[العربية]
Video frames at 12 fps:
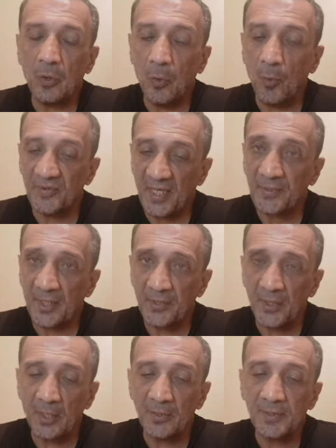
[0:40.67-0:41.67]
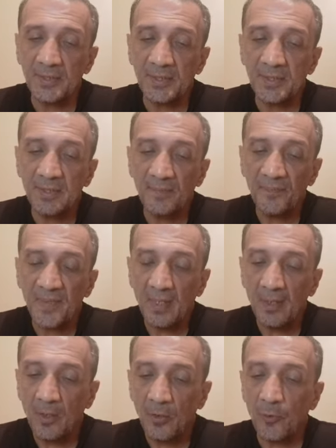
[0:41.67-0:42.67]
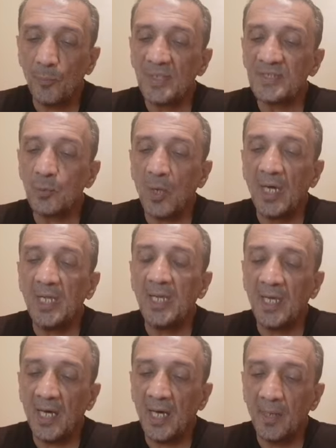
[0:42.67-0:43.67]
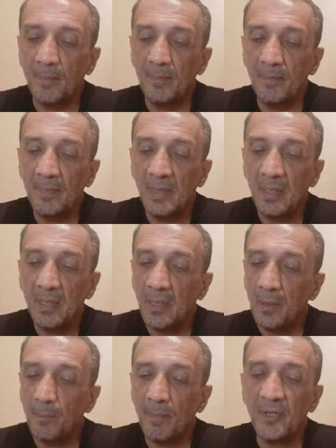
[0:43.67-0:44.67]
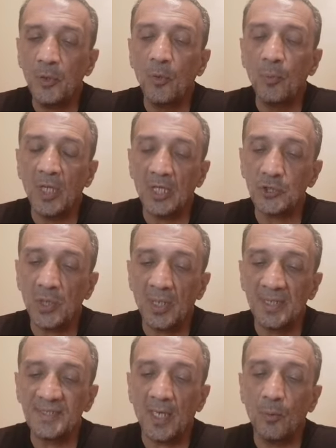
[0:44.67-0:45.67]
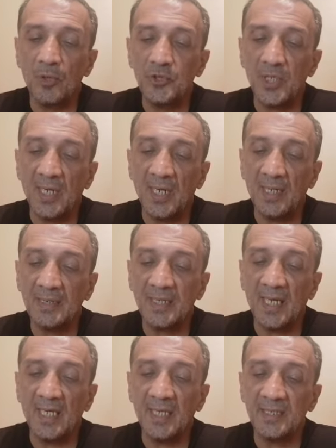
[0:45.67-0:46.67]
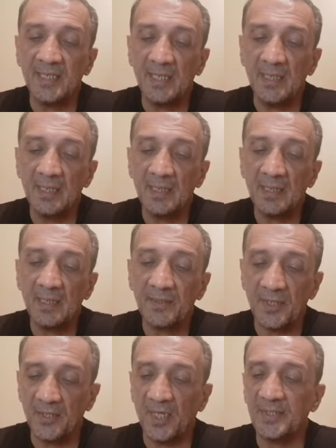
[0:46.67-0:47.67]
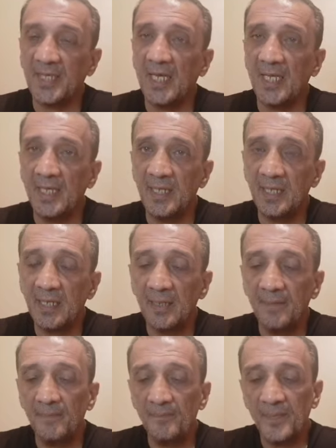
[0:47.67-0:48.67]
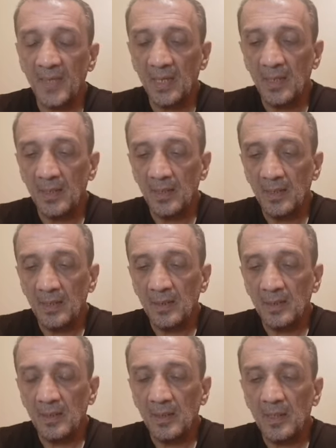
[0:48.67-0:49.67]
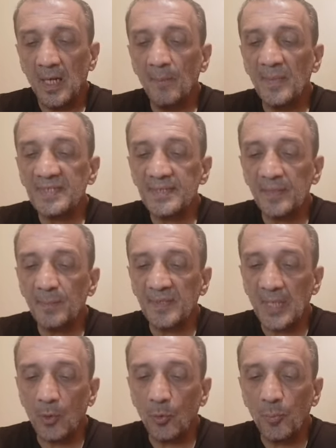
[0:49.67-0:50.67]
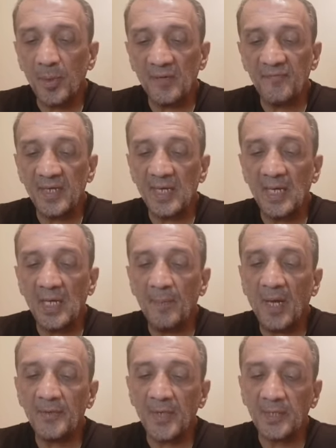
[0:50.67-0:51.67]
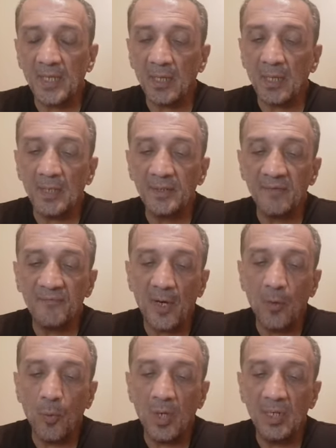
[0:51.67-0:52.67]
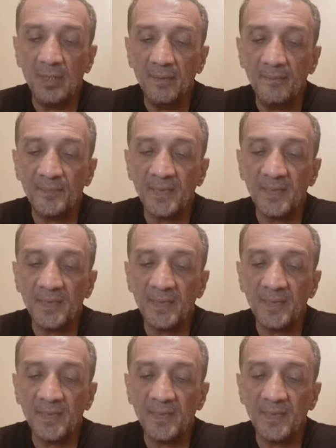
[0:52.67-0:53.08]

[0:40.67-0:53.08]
هو تحت الضغط؟ ثم السؤال الأهم من هم الأشخاص أو الجهات التي تضغط عليك؟ أما الصدمة الكبرى في كلام حضرة القاضي فهو